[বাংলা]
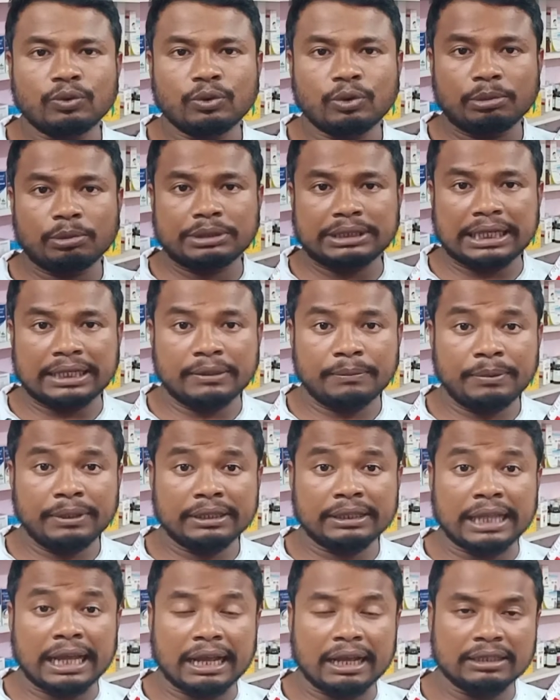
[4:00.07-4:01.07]
কোনো রকম সাইড
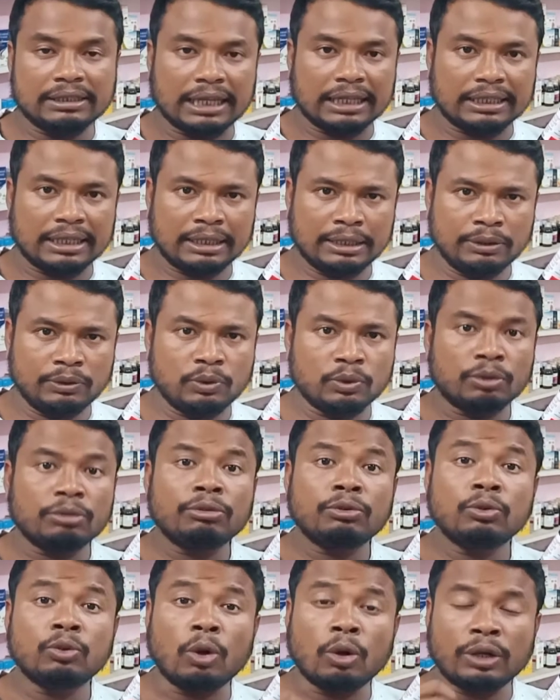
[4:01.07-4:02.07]
এফেক্ট দেখা যায় না কিন্তু
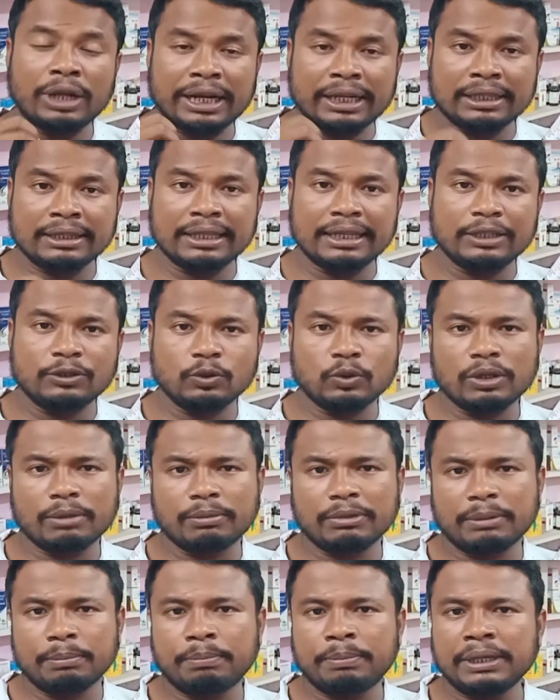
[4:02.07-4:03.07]
দরকারের থেকে যদি
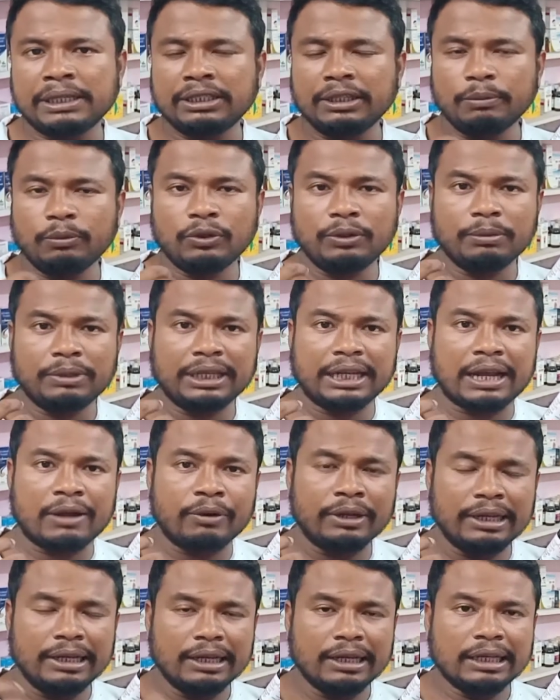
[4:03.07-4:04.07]
আমরা বেশি পরিমাণে
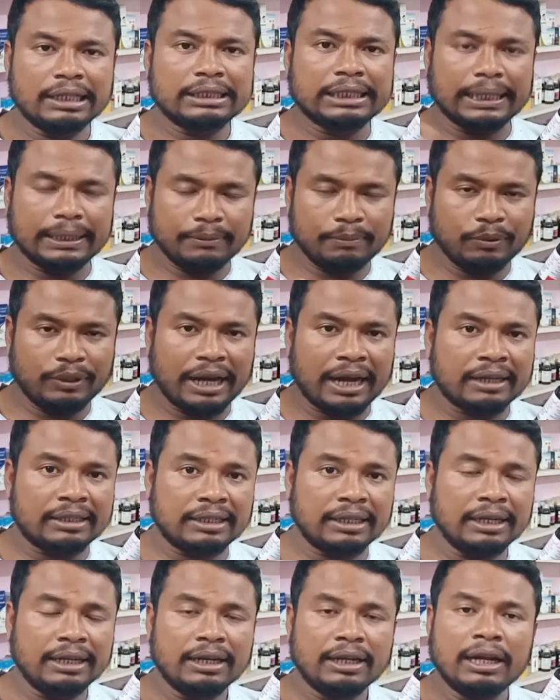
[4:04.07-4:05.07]
খাওয়াই তাহলে পরে
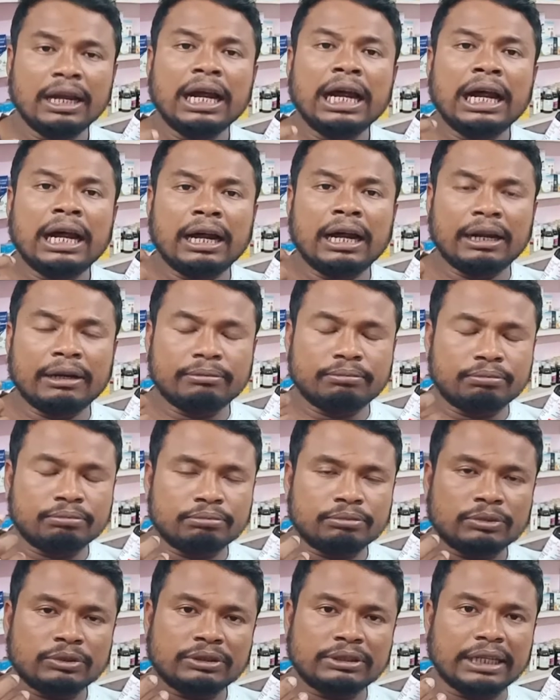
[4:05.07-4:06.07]
একটা
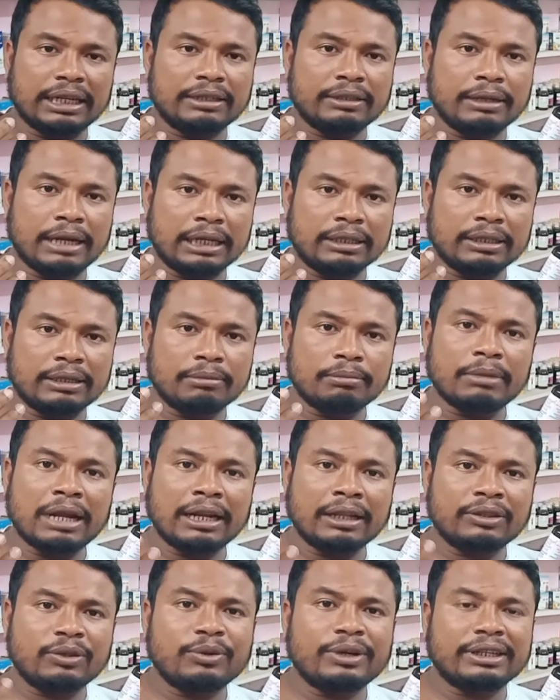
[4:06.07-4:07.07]
সাইড একটা
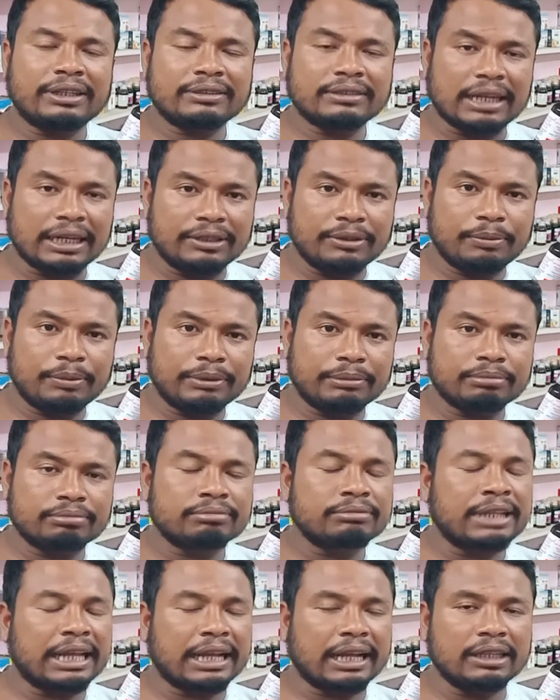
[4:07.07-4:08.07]
মারাত্মক একটা সাইড এফেক্ট
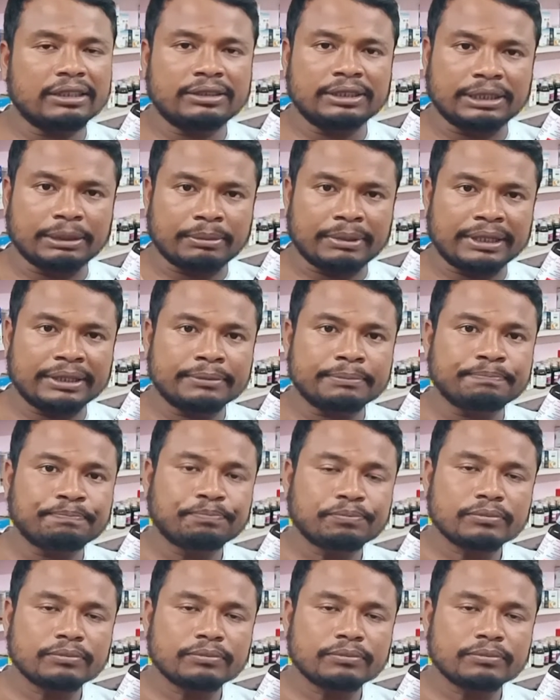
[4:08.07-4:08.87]
দেখা দিতে পারে